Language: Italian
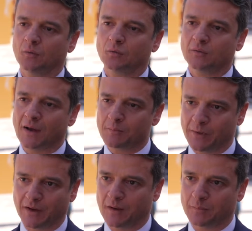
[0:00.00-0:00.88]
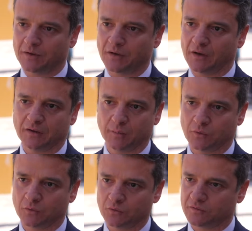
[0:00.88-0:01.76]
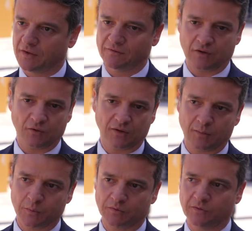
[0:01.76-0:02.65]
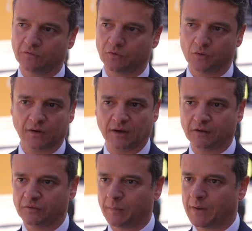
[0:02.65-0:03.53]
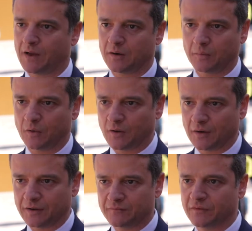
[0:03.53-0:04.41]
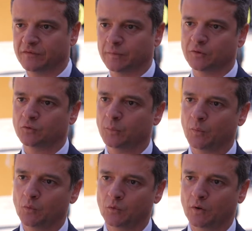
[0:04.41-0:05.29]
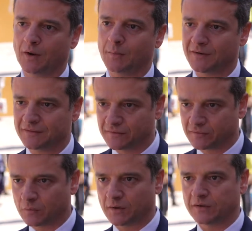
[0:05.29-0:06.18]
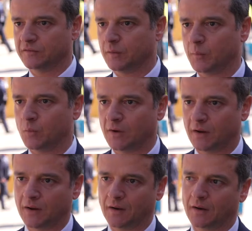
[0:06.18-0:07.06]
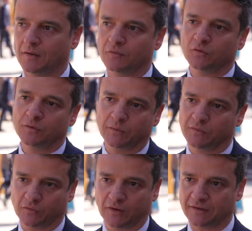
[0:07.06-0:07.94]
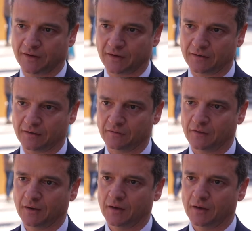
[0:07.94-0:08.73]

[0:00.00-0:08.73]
un'ampia gamma di, di, prodotti che vanno dalla protezione al risparmio, all'investimento puro, alla parte assicurativa pure e ai fondi pensioni integrativi.